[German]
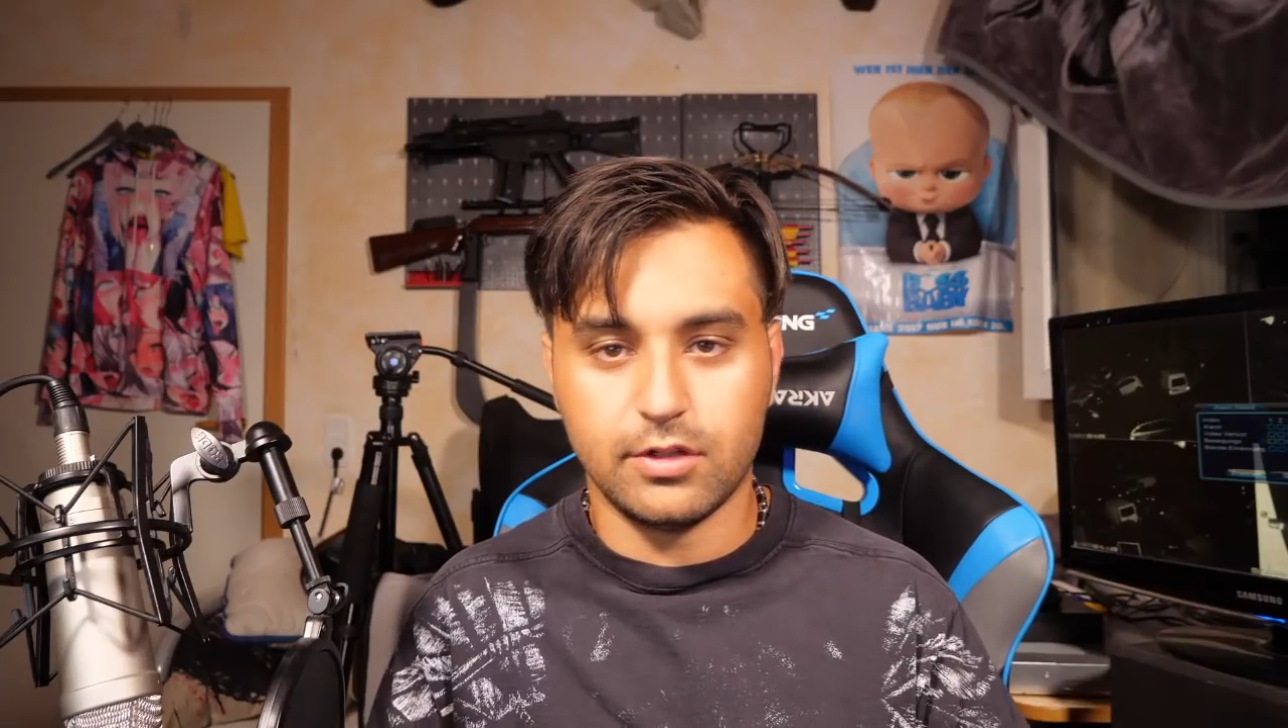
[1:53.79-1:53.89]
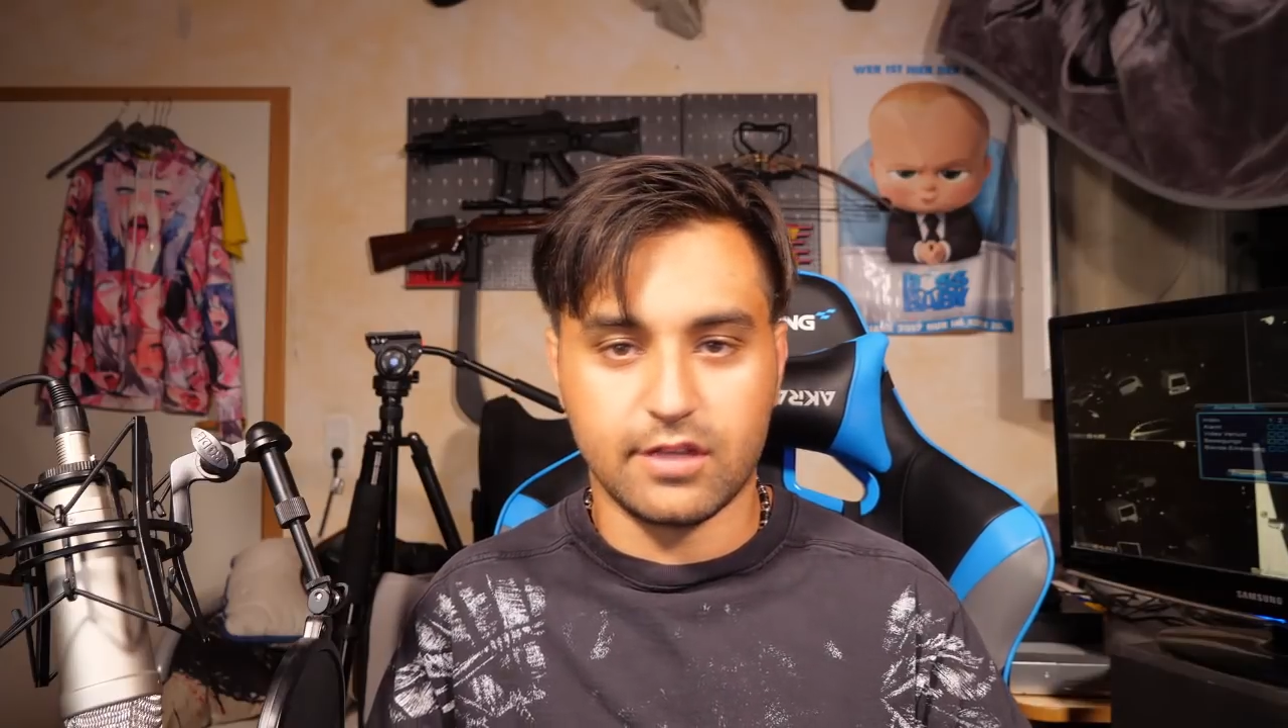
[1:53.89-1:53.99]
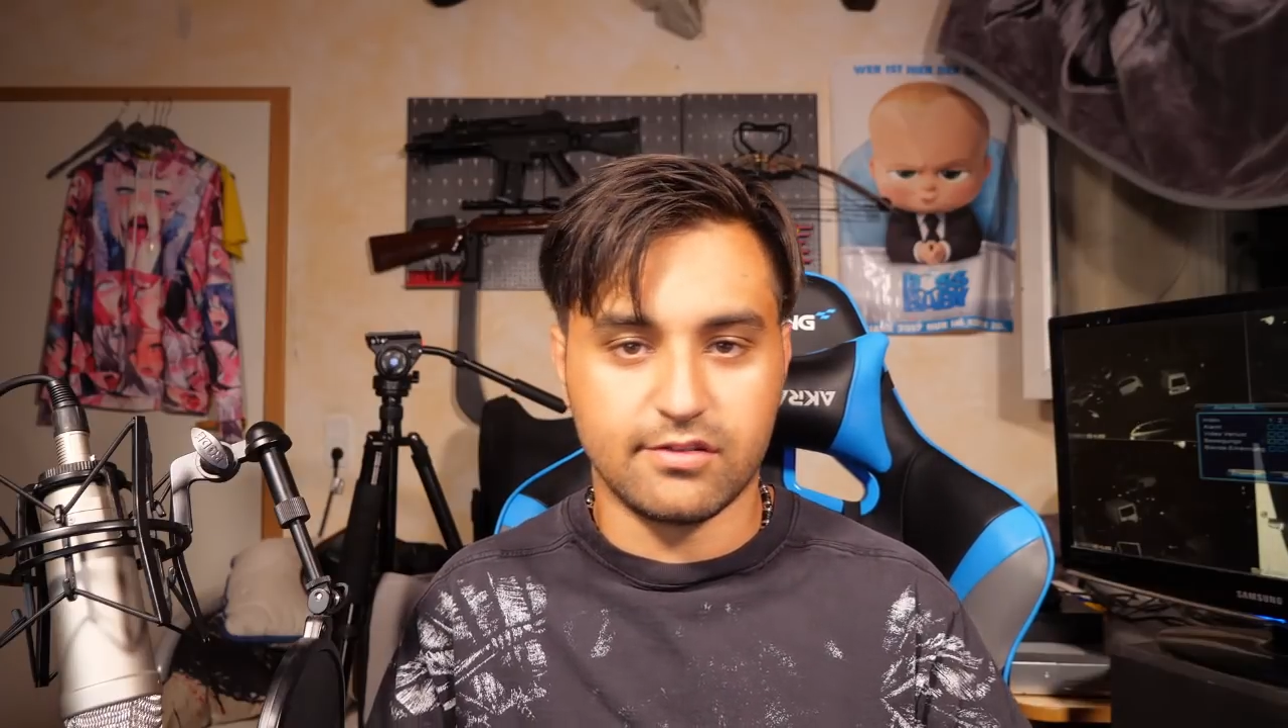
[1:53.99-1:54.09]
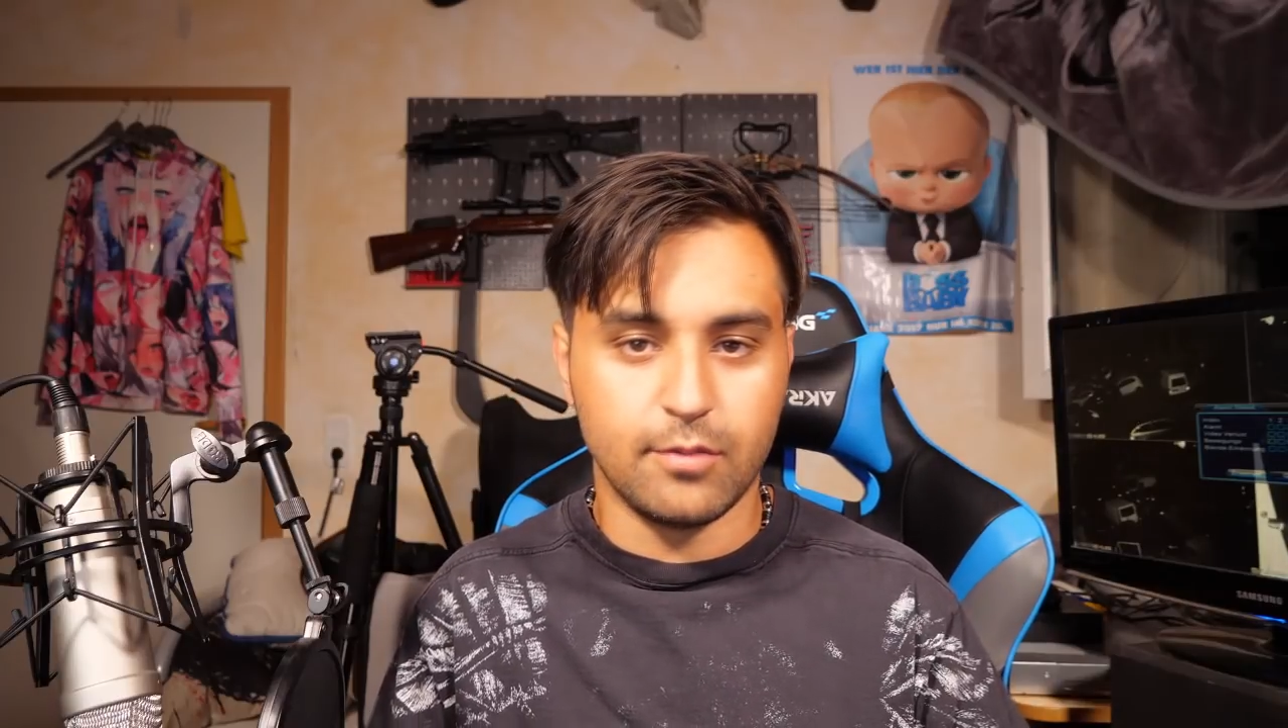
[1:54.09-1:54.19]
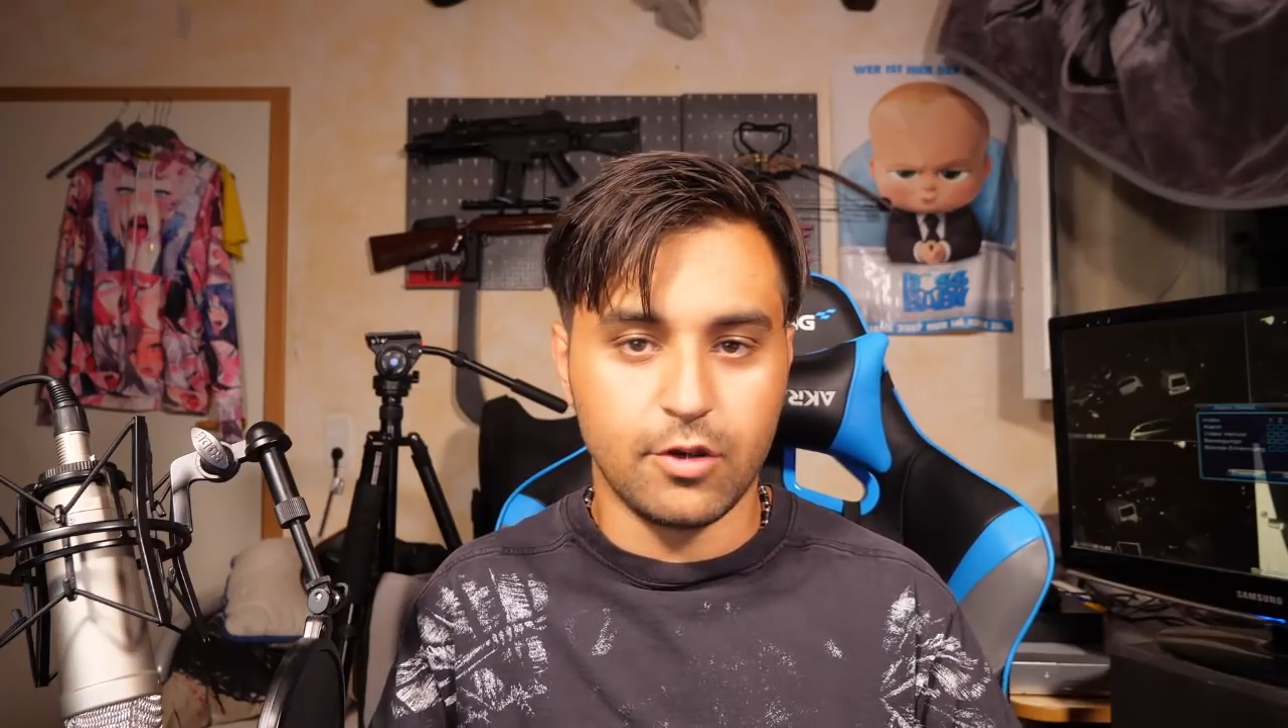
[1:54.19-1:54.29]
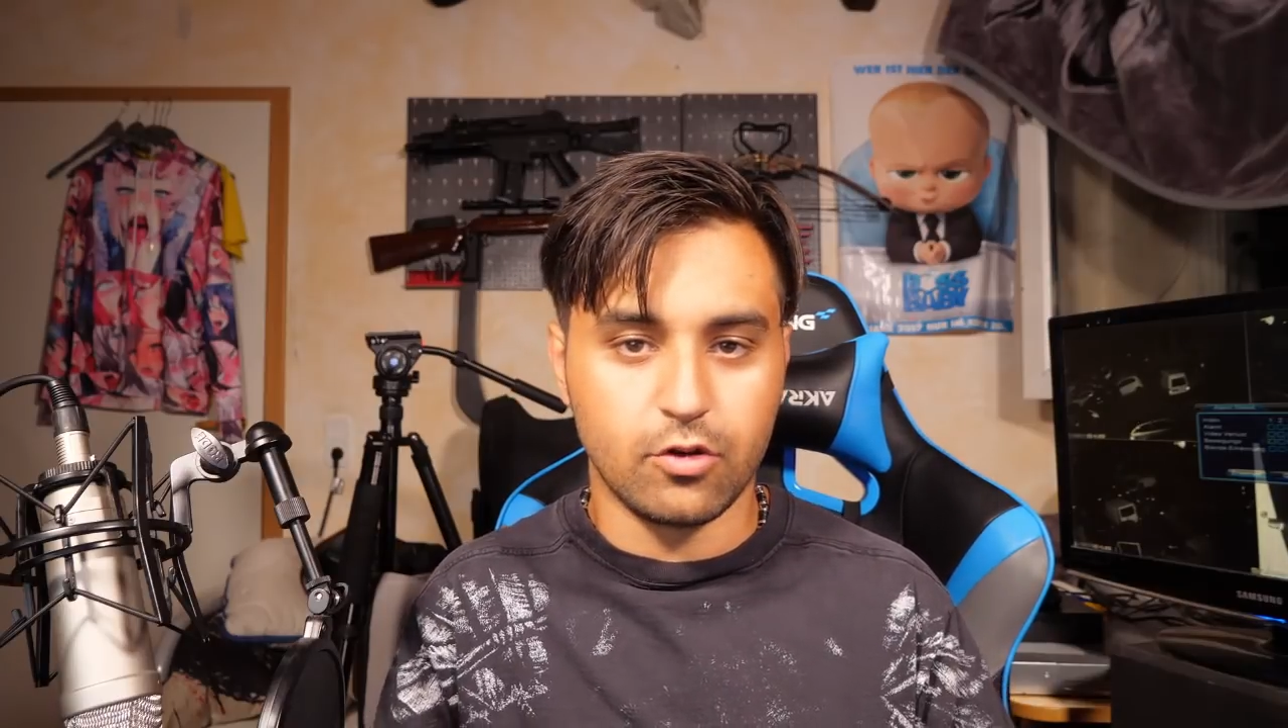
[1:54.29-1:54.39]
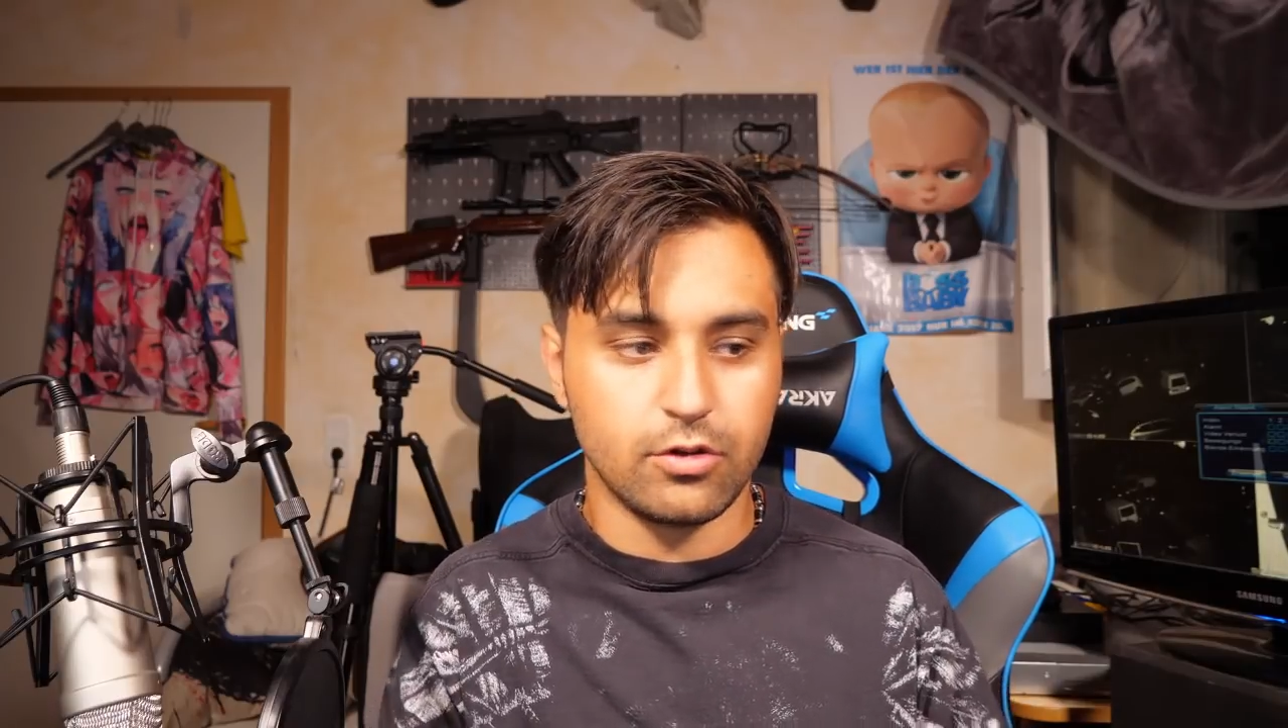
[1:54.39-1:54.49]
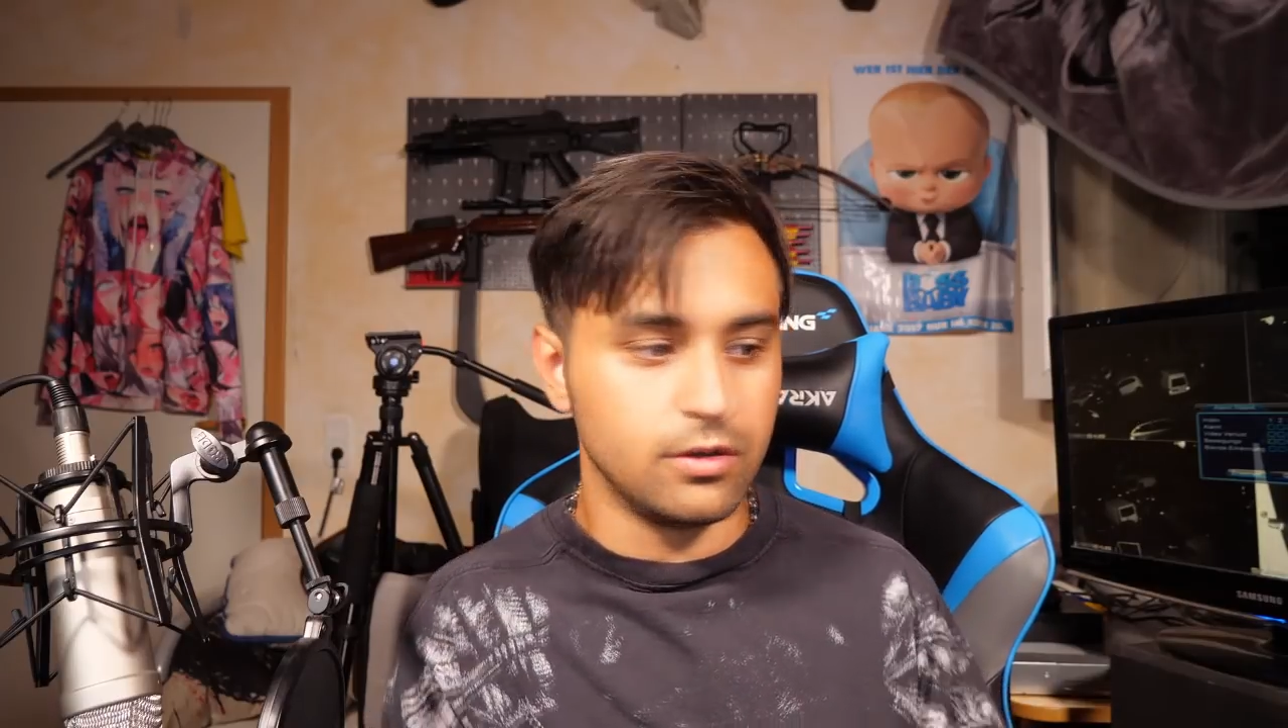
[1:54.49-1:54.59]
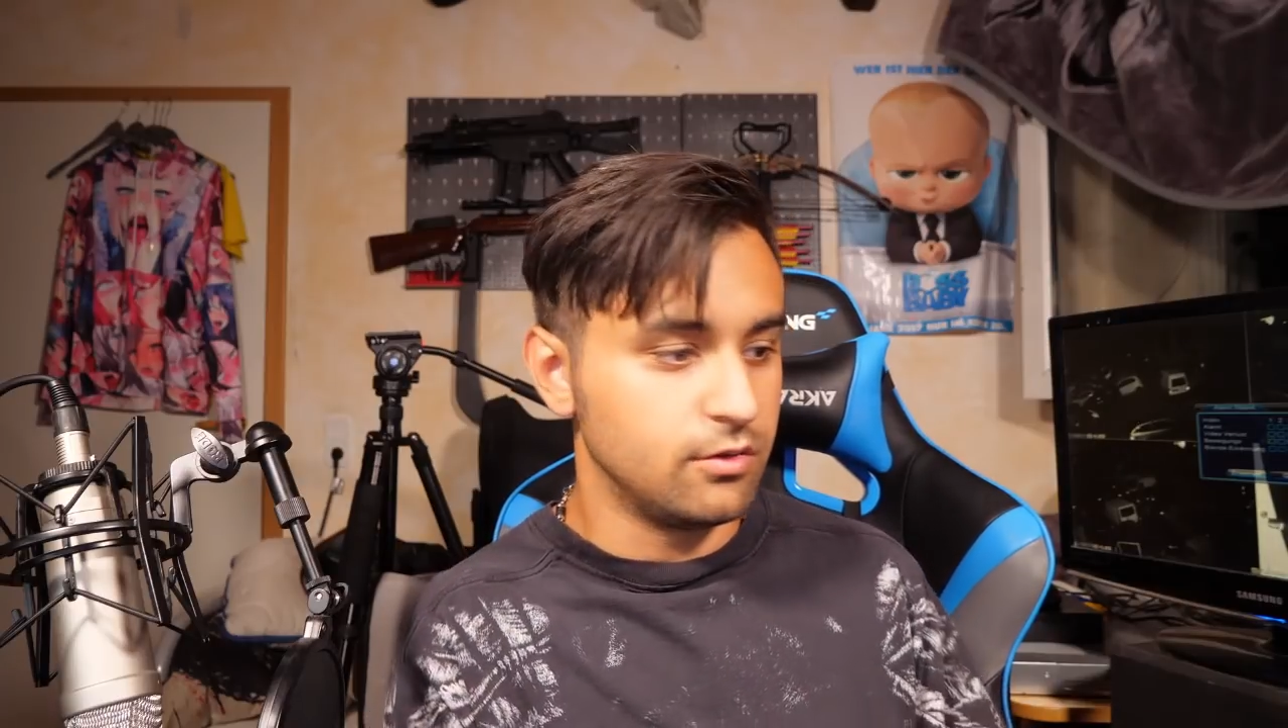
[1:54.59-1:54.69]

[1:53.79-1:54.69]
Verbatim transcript: jetzt immer noch,